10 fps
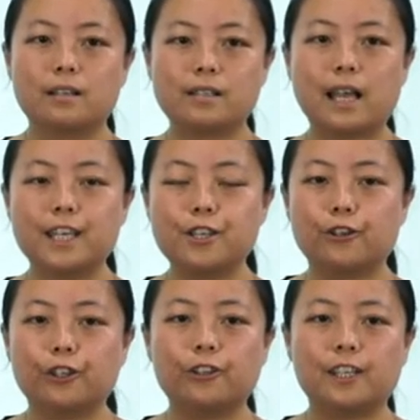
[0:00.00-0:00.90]
在一
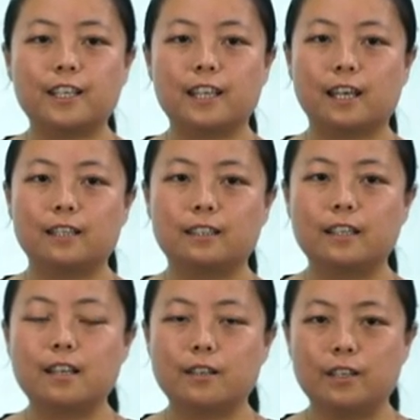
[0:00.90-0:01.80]
九六零年，
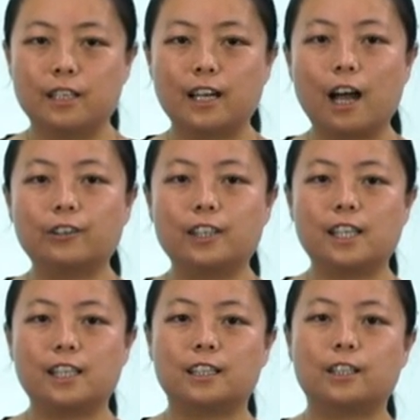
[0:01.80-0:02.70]
一个奥地
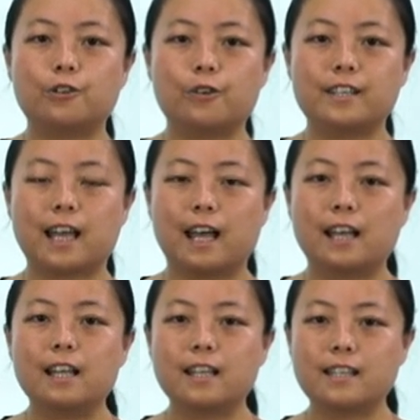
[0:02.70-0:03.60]
利的科学家
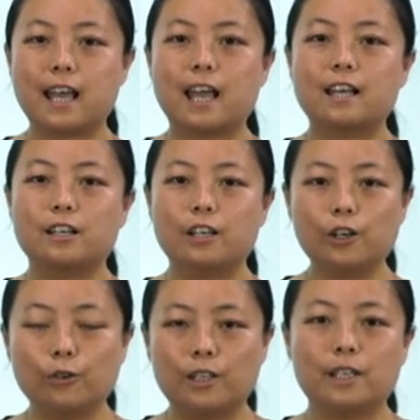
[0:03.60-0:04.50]
在
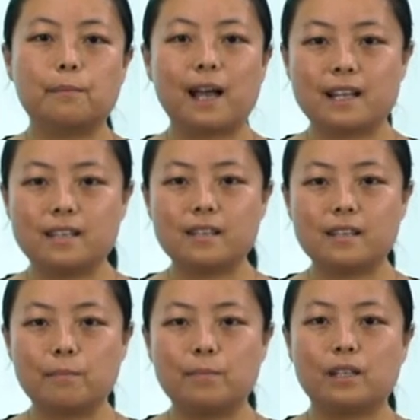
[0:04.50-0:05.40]
六例帕金
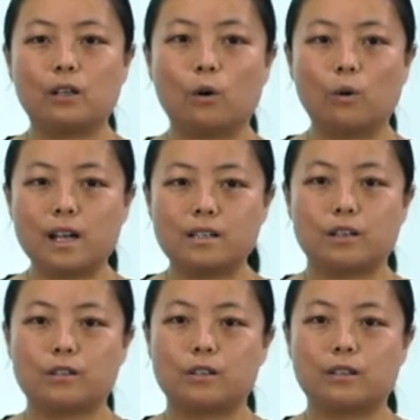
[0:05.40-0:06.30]
森病的患
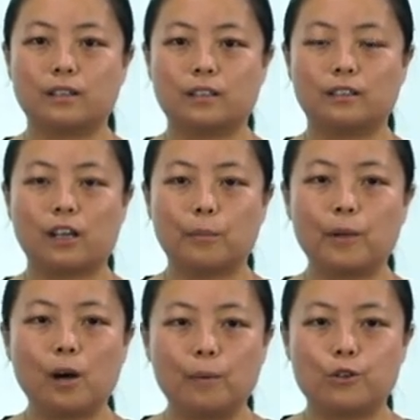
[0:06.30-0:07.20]
者的脑
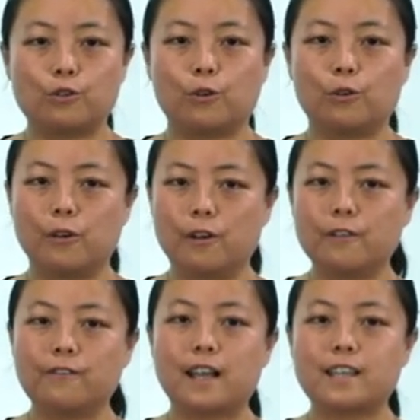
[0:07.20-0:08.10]
标本中
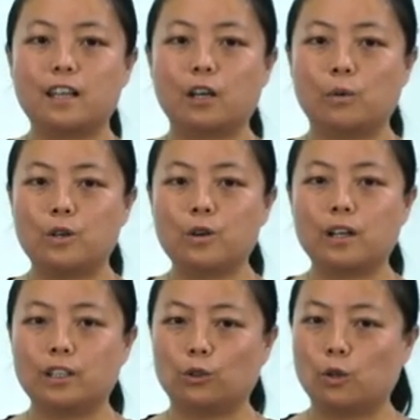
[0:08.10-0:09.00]
发现了纹
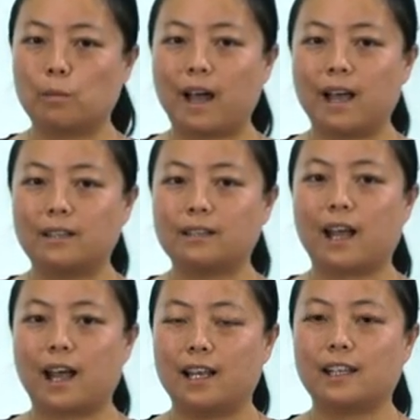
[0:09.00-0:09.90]
状体多巴胺
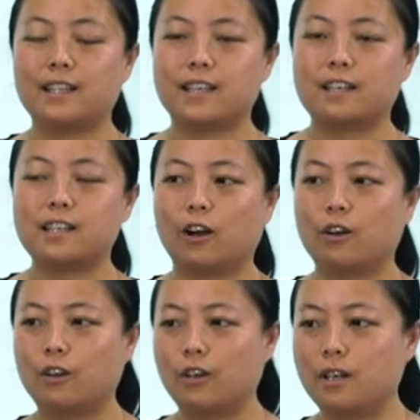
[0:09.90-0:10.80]
含量的减少。
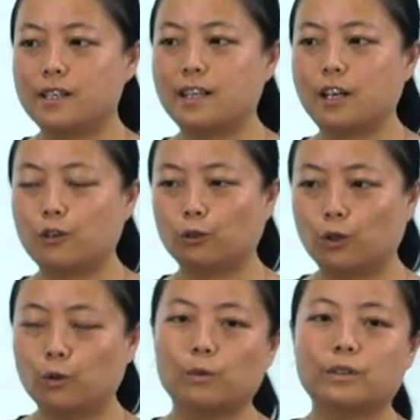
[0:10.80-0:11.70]
现在由
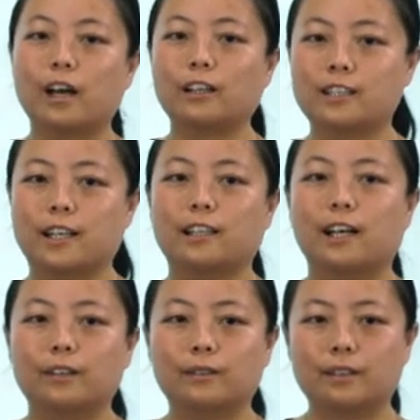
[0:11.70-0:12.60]
动物到了人了。